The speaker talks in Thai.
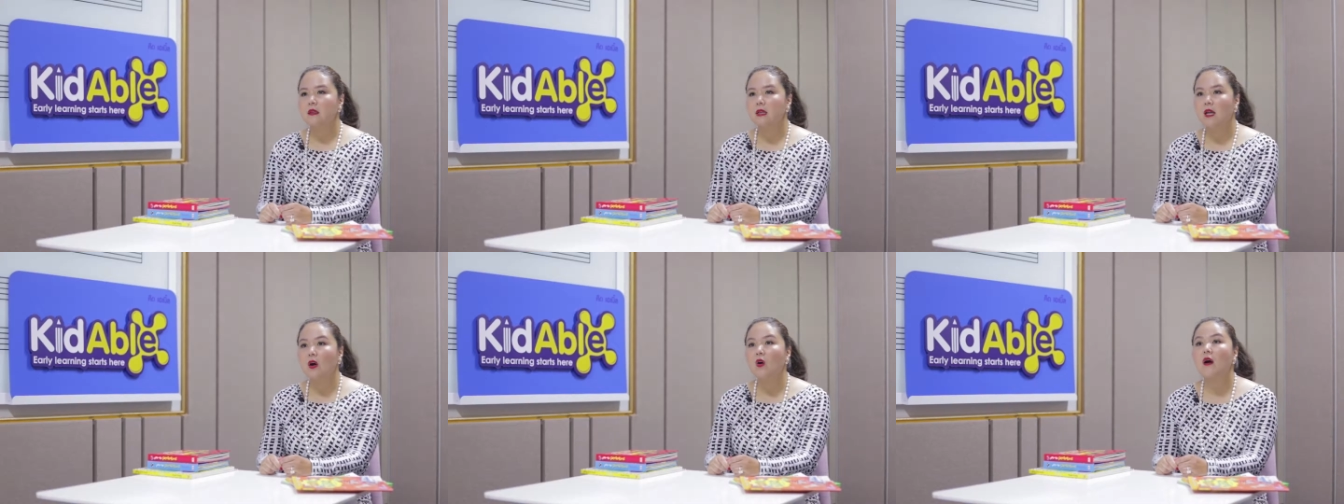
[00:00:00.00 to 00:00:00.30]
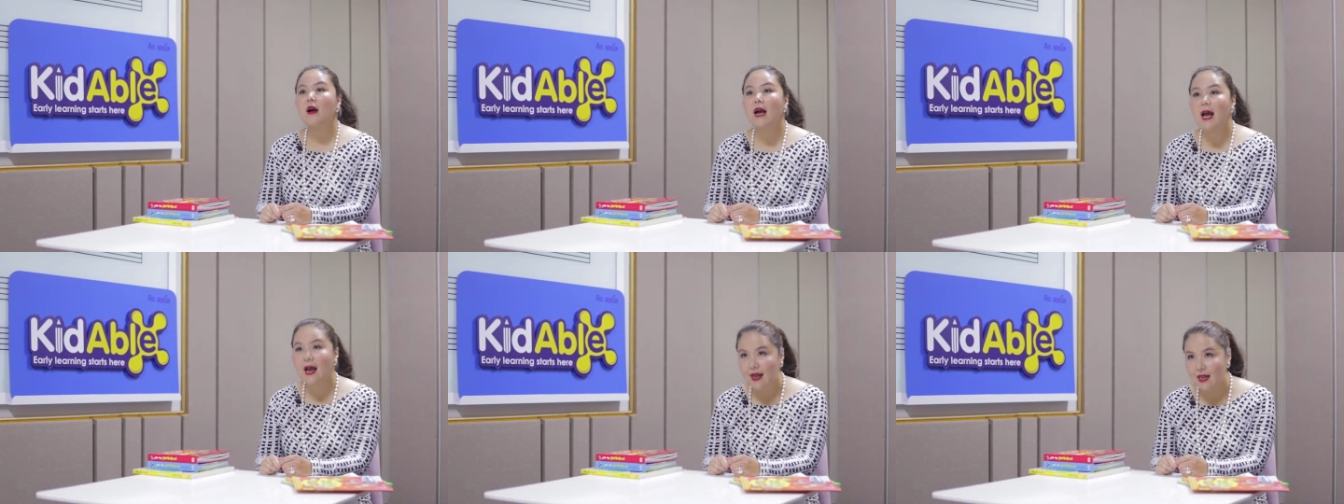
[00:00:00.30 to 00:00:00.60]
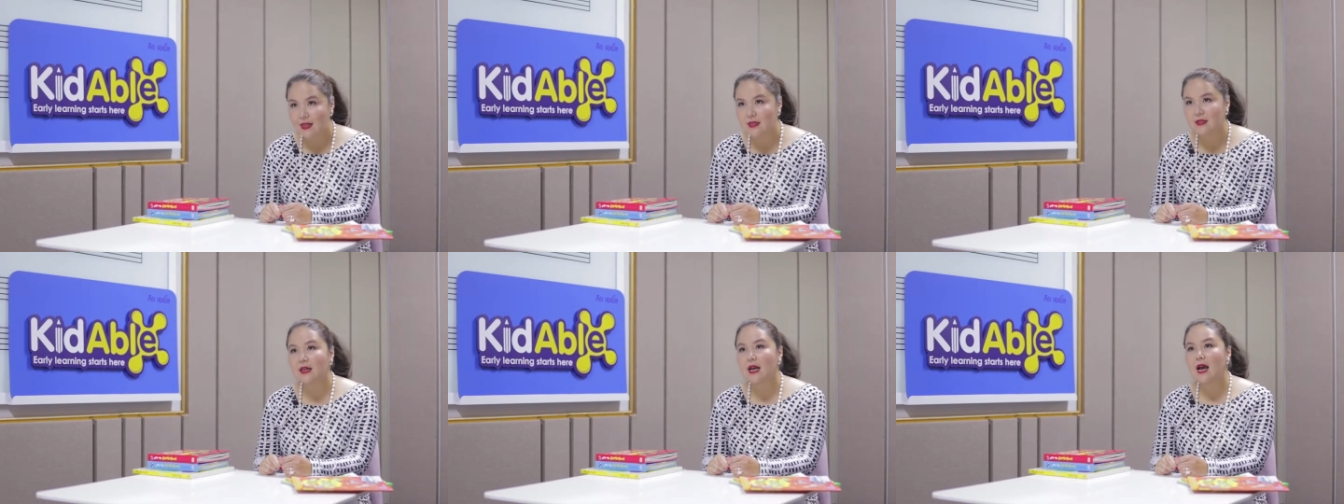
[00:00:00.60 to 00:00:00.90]
แล้วก็ก
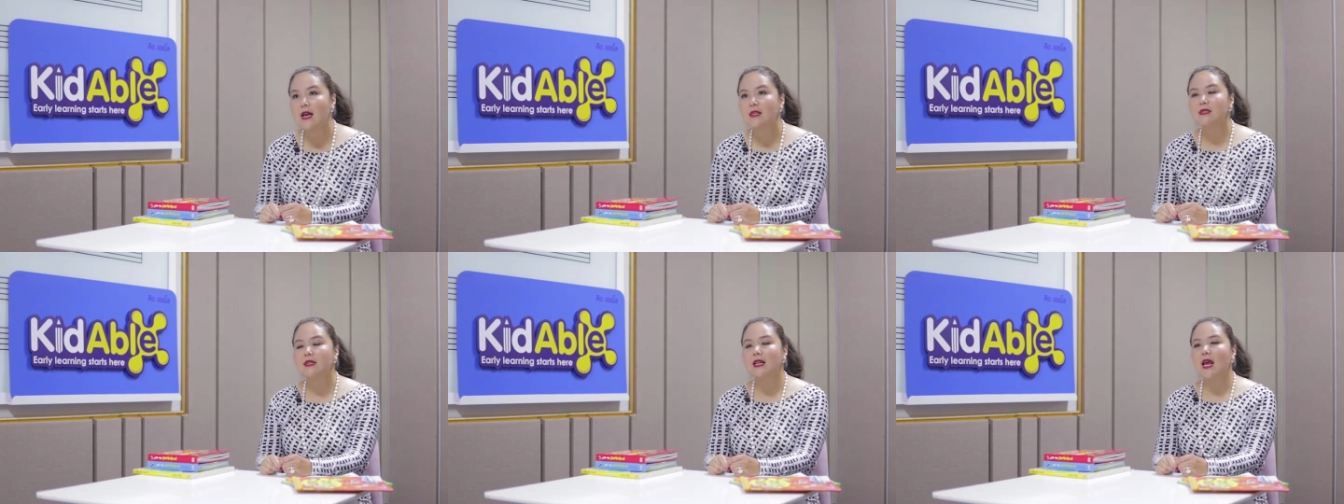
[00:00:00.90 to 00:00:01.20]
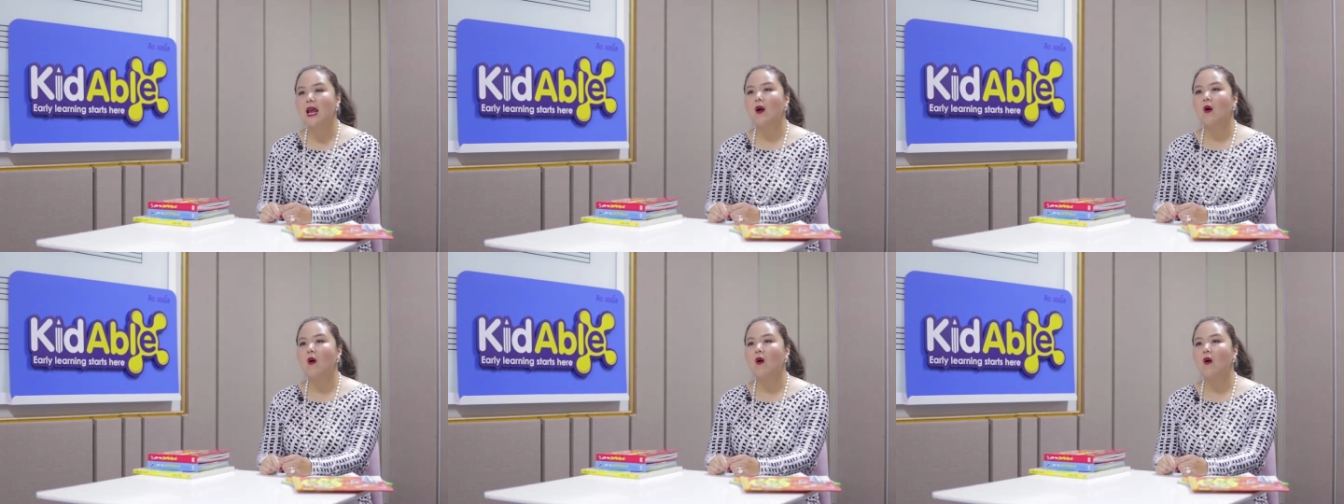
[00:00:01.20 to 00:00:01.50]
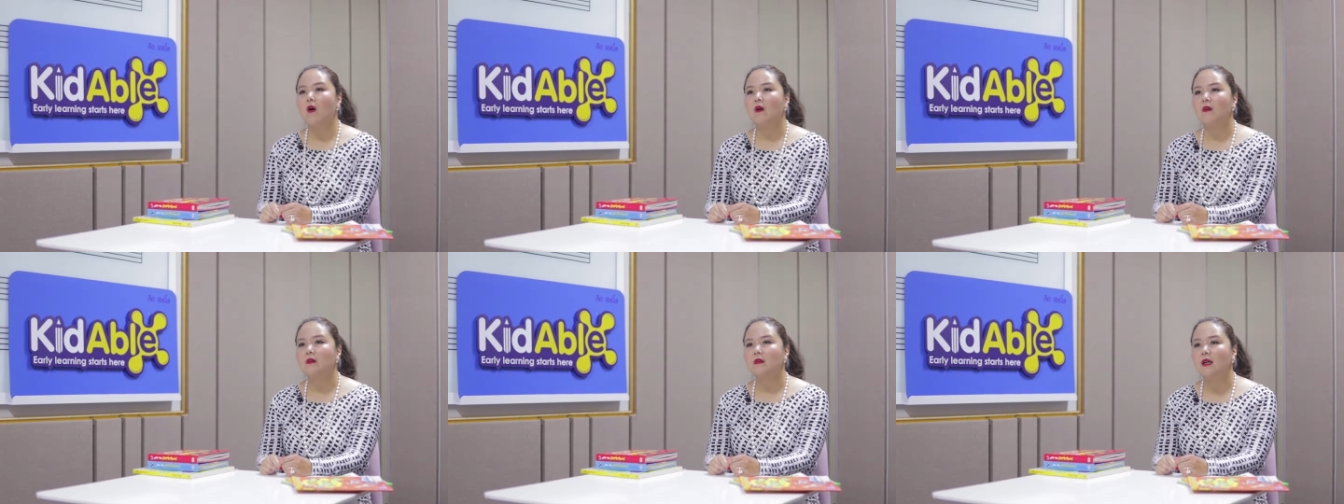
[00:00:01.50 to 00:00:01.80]
ล้าแสดงอ
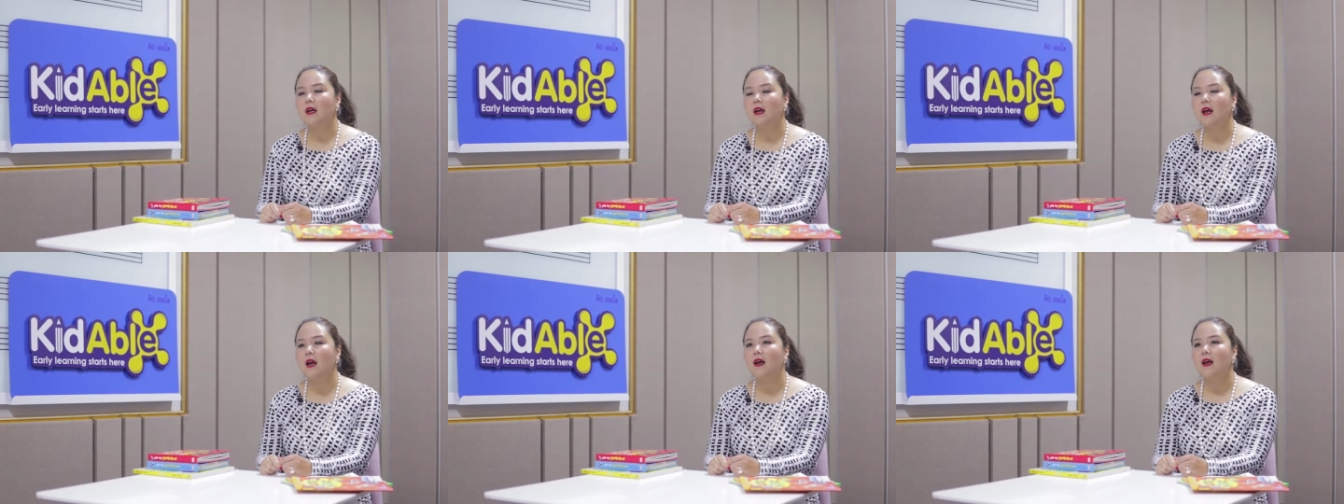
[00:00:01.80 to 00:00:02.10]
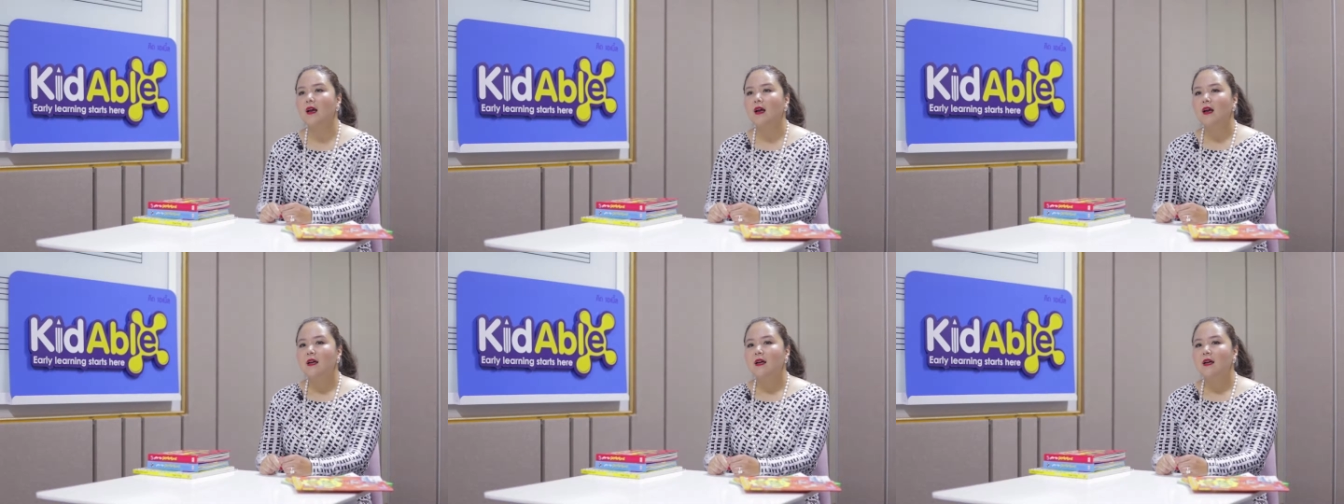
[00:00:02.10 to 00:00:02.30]
อกนะคะ